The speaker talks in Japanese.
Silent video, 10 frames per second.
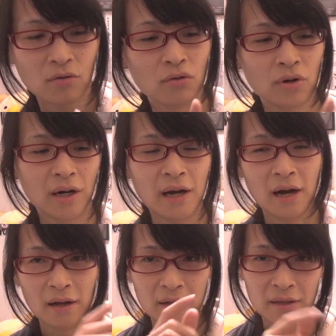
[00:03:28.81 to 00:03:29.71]
こっか
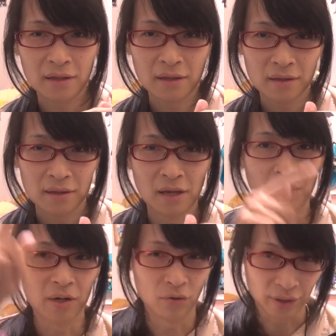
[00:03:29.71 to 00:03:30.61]
ら電
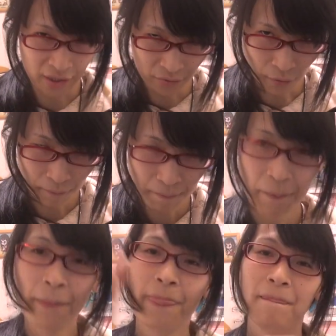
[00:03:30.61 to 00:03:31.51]
波が飛んでいくとっ
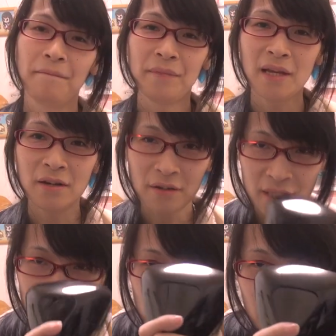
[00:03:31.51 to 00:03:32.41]
ていう
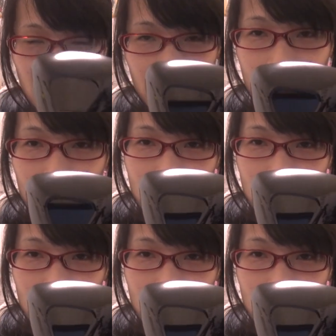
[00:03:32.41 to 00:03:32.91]
仕組みに